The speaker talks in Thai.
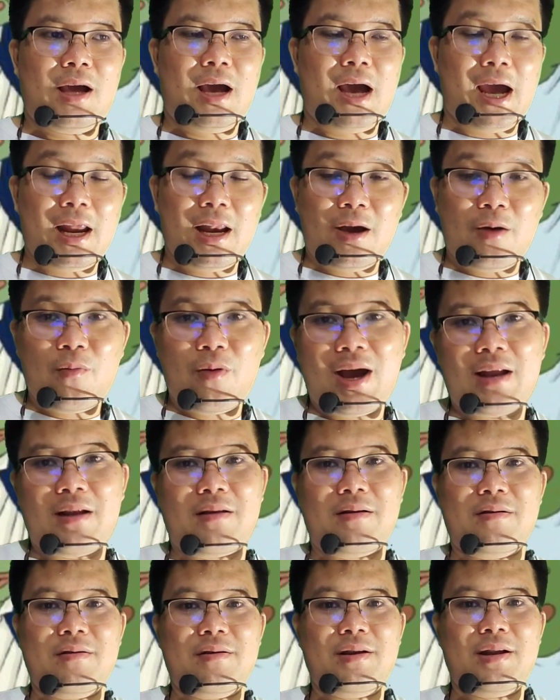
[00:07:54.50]
ให้รางวัล
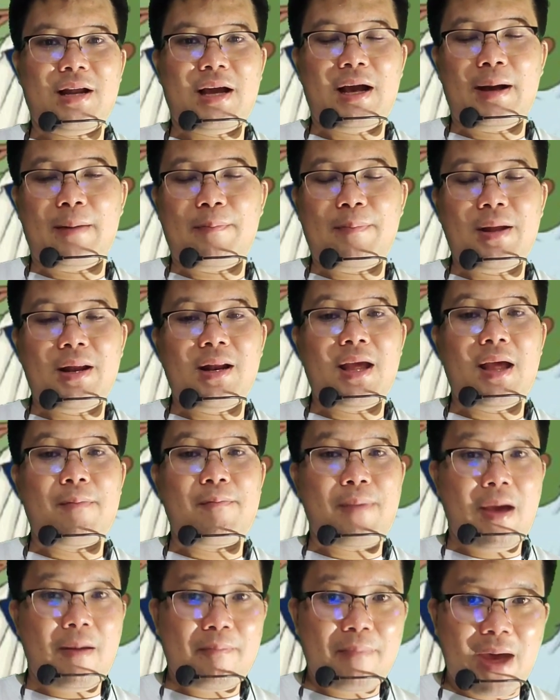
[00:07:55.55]
นะครับเป็นเหรียญ
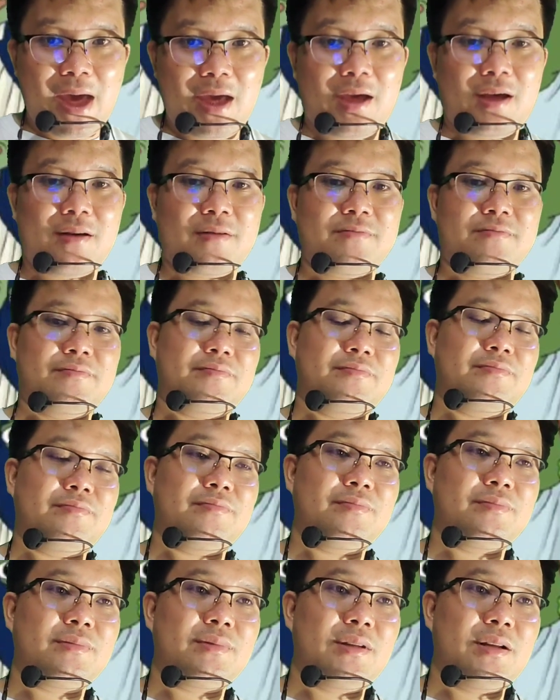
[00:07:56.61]
เปเป้
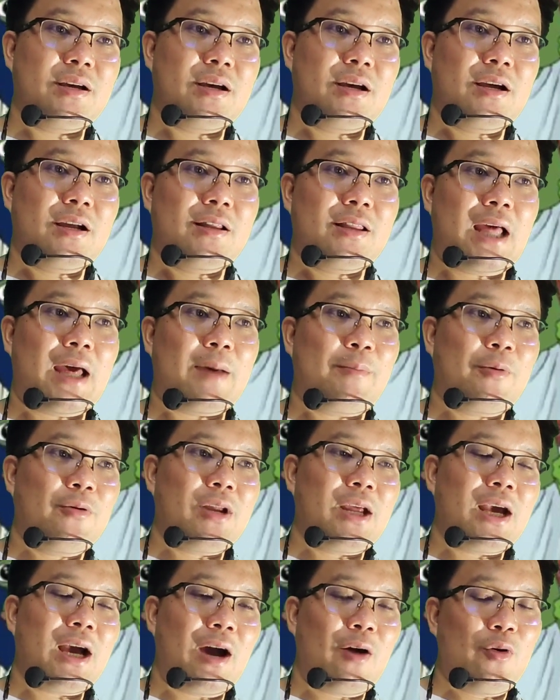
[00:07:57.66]
แต่ผู้
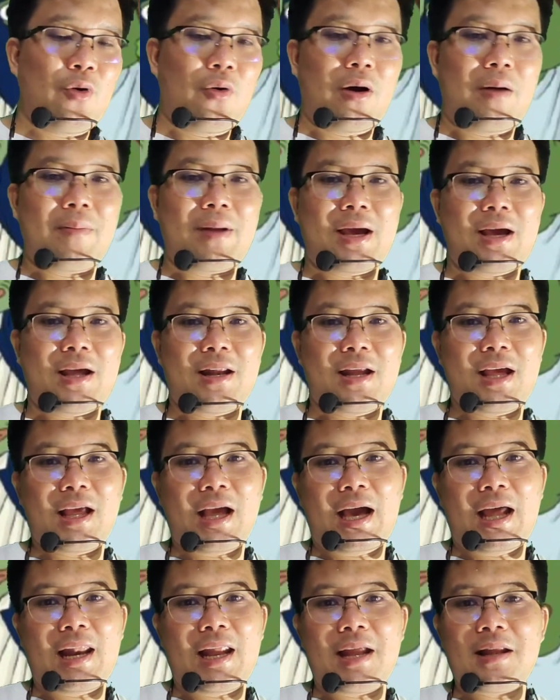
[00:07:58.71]
ที่เข้าร่วมนะ่ะใน
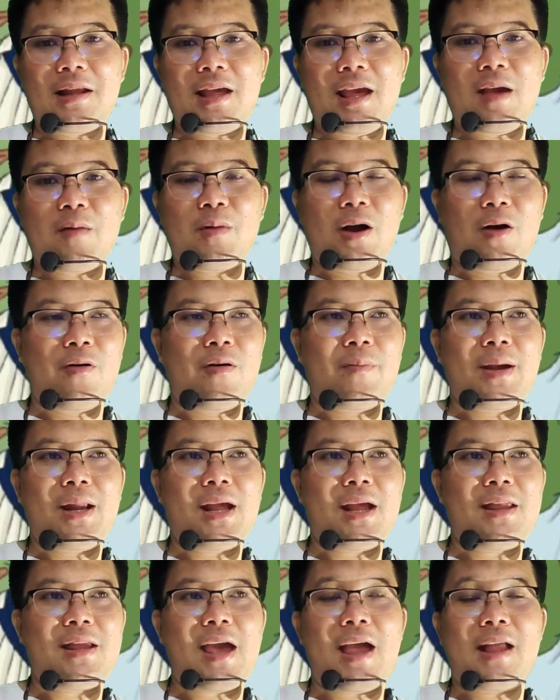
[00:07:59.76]
การเล่นเกมเขาก็ไม่
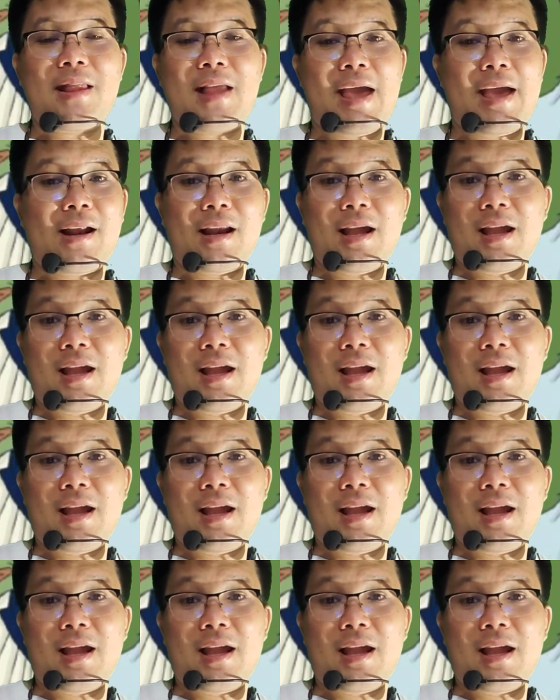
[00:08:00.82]
ได้แจกแจง